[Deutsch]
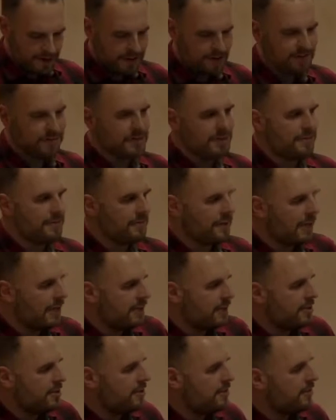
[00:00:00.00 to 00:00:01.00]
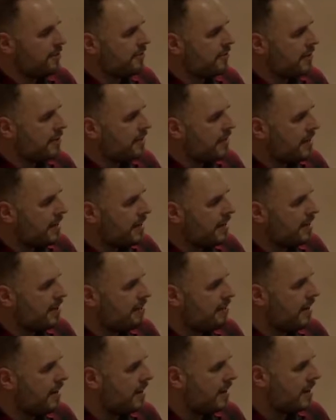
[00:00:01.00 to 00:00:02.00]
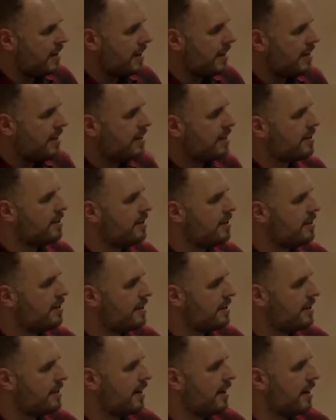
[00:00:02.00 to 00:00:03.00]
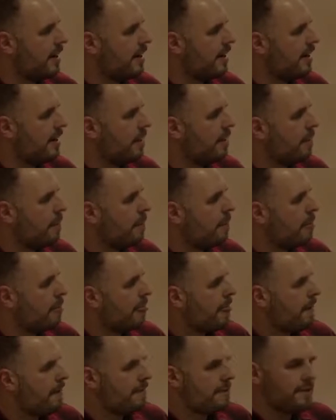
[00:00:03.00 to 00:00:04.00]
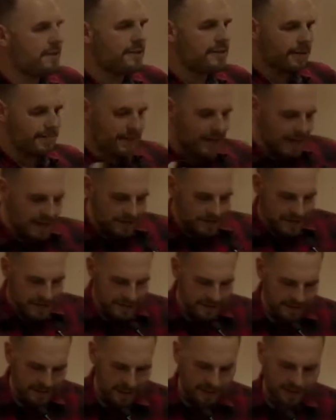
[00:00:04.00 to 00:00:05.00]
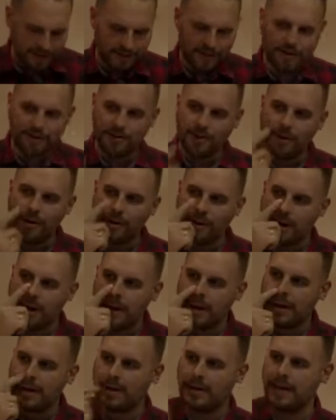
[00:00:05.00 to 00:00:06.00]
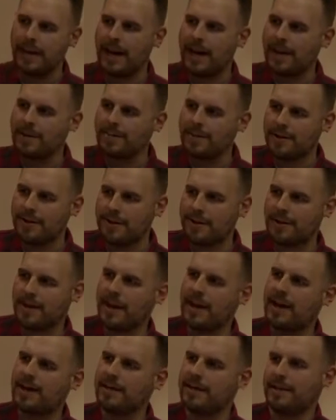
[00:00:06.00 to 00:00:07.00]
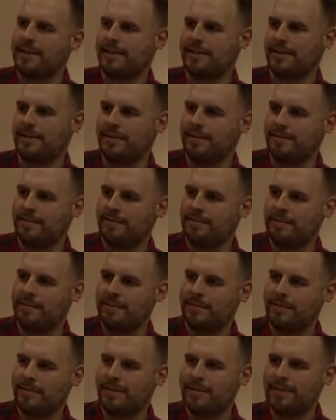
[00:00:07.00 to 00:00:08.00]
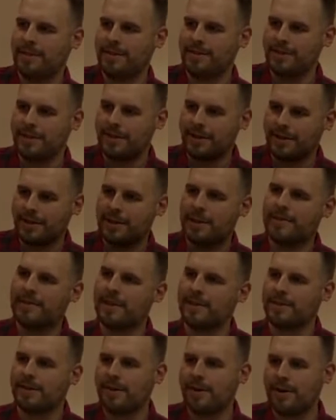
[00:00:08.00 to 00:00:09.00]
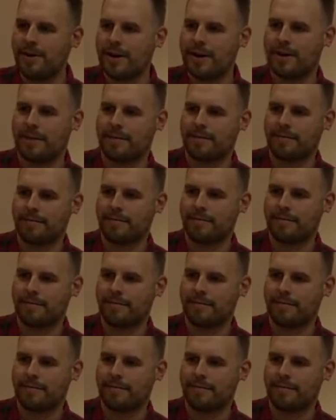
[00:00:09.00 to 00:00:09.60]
Und die Friedensstifter werden die wahren Kinder Gottes sein. Wisst ihr, normalerweise wäre es doch so, den Armen gehört gar nichts und denen wird auch nie was gehören.